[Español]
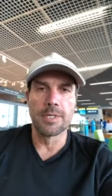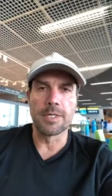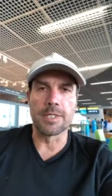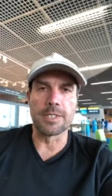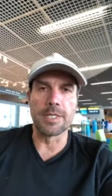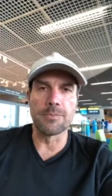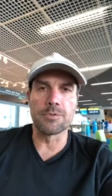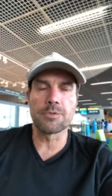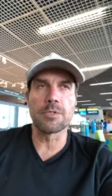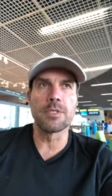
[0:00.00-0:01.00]
que
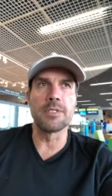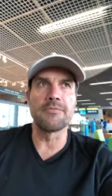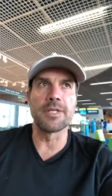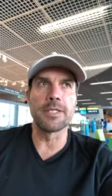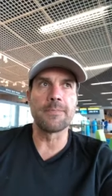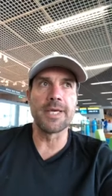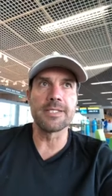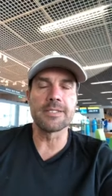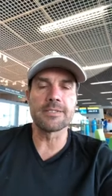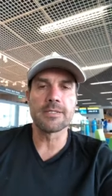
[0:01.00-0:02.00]
tenemos en diferentes
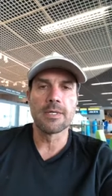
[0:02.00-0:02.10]
países.